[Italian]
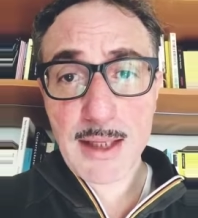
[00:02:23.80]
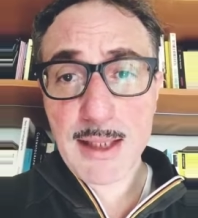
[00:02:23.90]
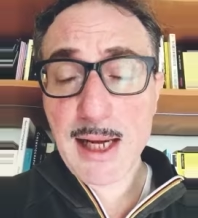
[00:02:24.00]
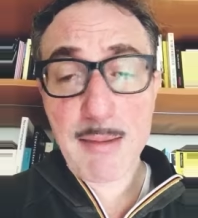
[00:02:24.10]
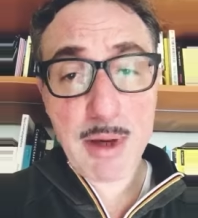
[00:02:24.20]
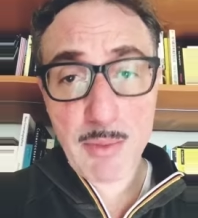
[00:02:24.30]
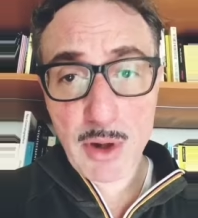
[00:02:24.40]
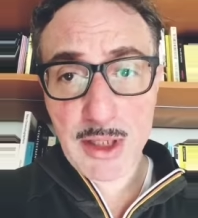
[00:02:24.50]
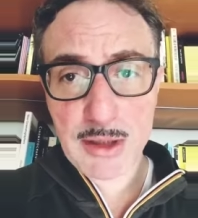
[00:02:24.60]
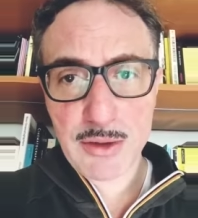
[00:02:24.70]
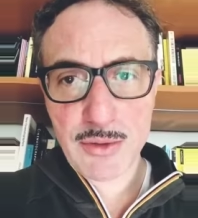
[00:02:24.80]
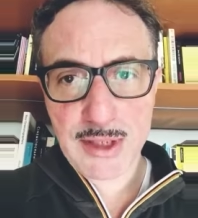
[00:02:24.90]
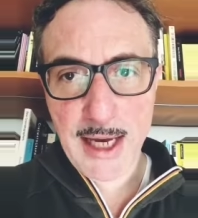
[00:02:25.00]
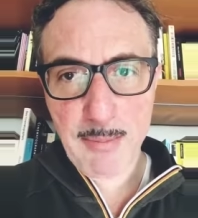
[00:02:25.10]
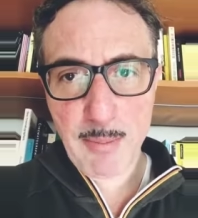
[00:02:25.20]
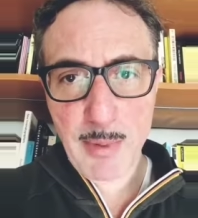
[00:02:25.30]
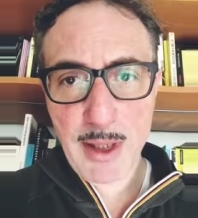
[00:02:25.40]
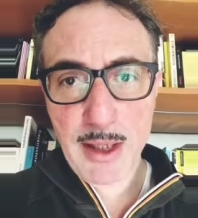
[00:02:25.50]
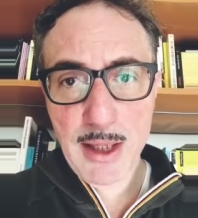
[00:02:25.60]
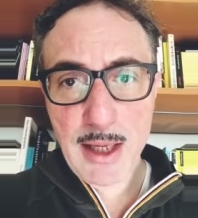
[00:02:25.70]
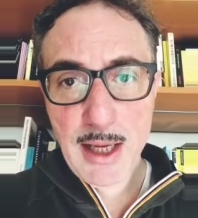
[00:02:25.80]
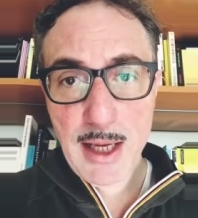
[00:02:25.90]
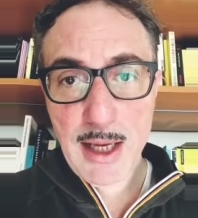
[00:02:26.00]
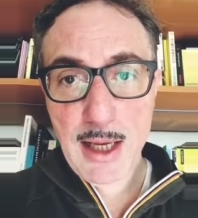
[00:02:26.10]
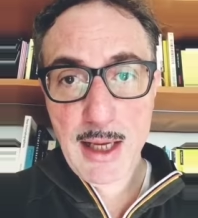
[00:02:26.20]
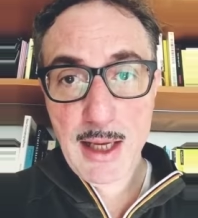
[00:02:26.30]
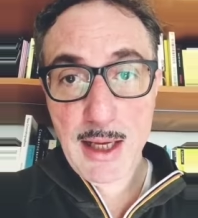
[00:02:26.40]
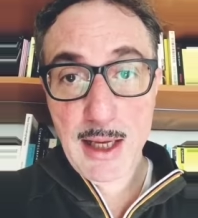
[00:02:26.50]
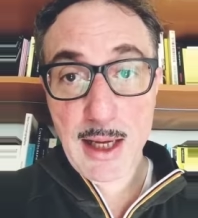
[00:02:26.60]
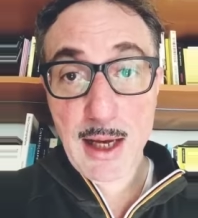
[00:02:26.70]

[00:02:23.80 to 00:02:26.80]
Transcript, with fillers: della memoria di Giuseppe eh,